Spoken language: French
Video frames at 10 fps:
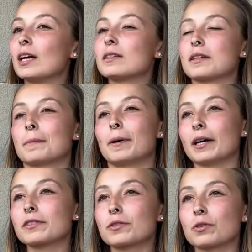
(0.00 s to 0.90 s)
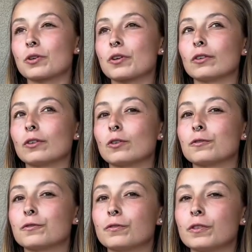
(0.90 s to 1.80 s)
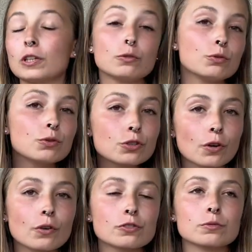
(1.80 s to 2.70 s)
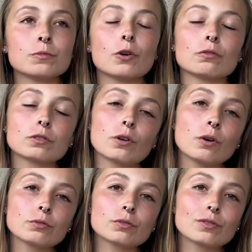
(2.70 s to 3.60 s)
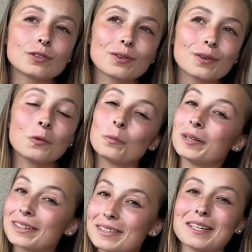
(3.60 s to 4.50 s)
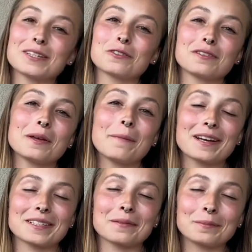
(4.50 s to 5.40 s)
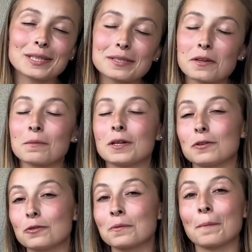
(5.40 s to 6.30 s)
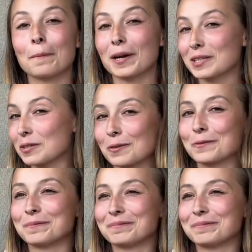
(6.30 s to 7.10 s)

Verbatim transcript: c'est parce que au fil du temps, je me rends compte que métier, ce n'est pas un métier mais une passion.